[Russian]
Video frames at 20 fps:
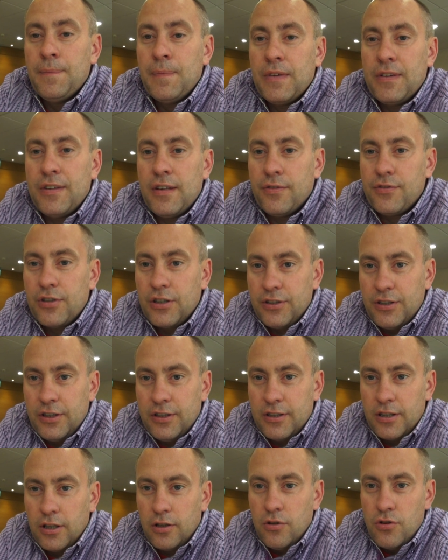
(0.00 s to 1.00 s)
завтрак
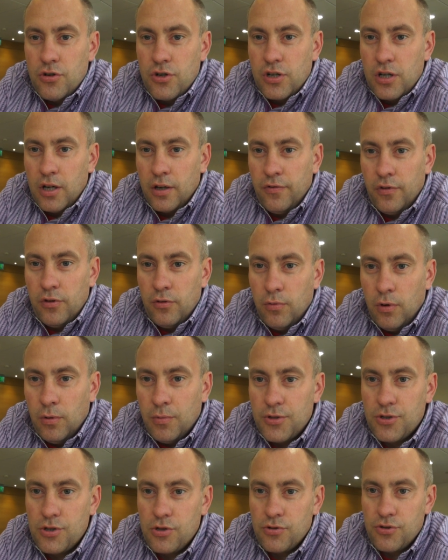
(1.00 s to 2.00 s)
здесь такой же, как в
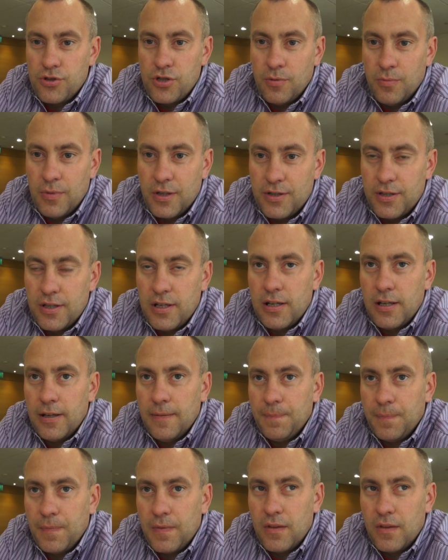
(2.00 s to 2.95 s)
любом эстонском отеле.